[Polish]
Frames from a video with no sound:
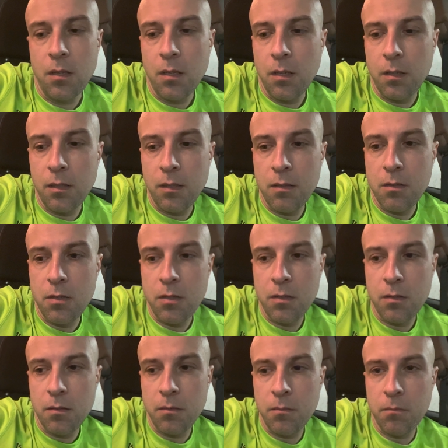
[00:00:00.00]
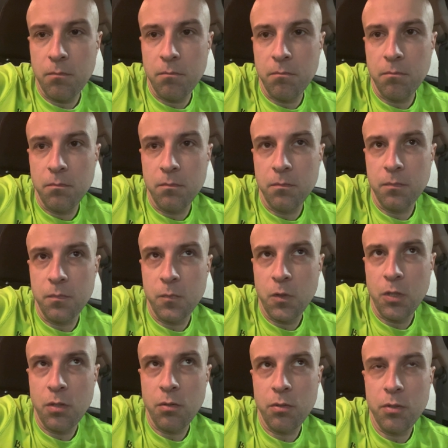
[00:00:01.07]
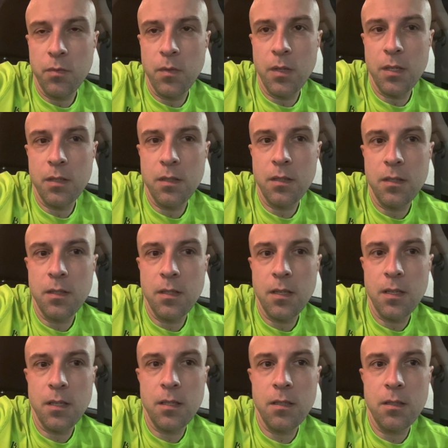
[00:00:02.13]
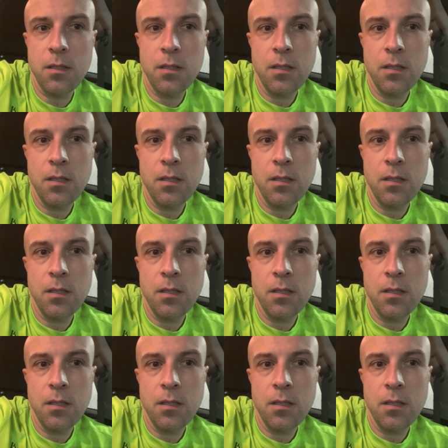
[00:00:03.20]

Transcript: Um, czy coś więcej?